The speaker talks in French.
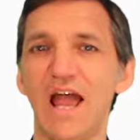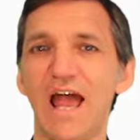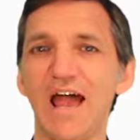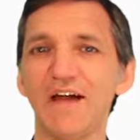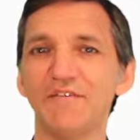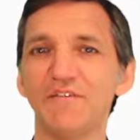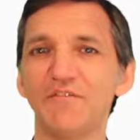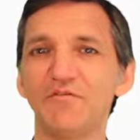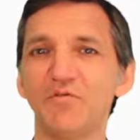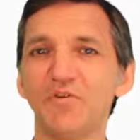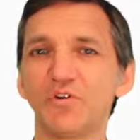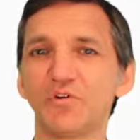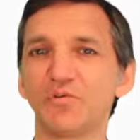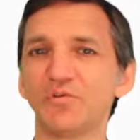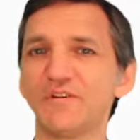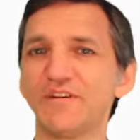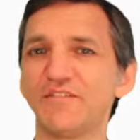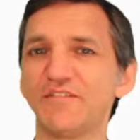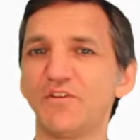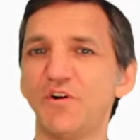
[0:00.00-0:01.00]
avez-vous un
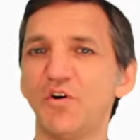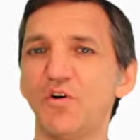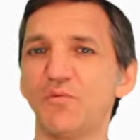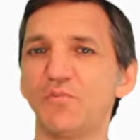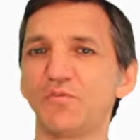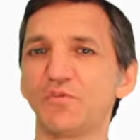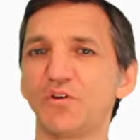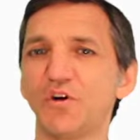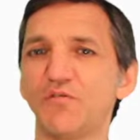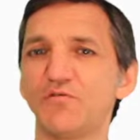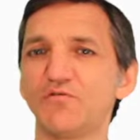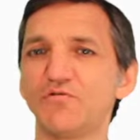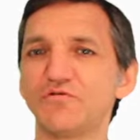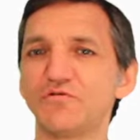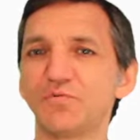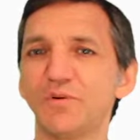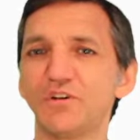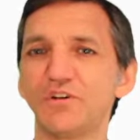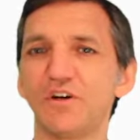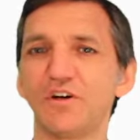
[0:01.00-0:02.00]
côté sombre que vous
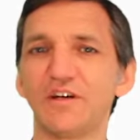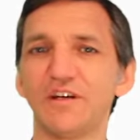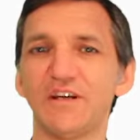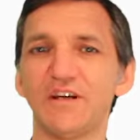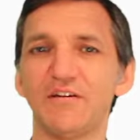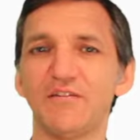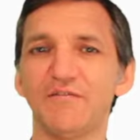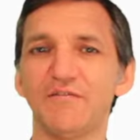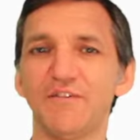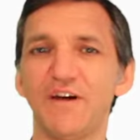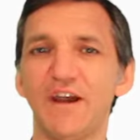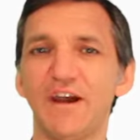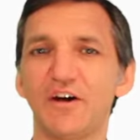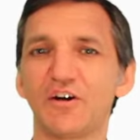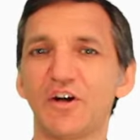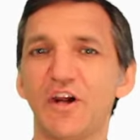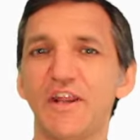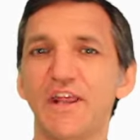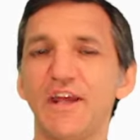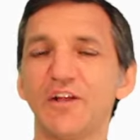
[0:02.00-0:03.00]
souhaiteriez faire
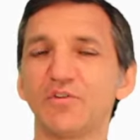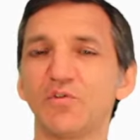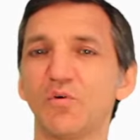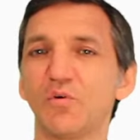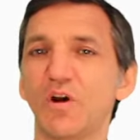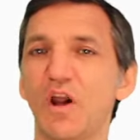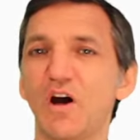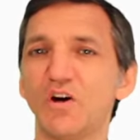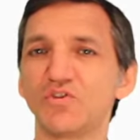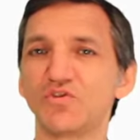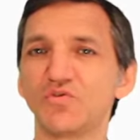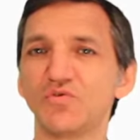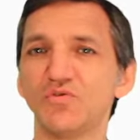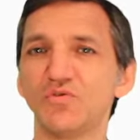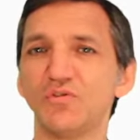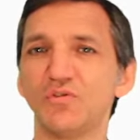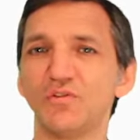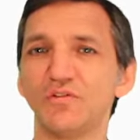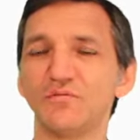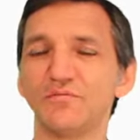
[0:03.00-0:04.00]
connaître au grand
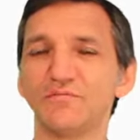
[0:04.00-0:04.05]
jour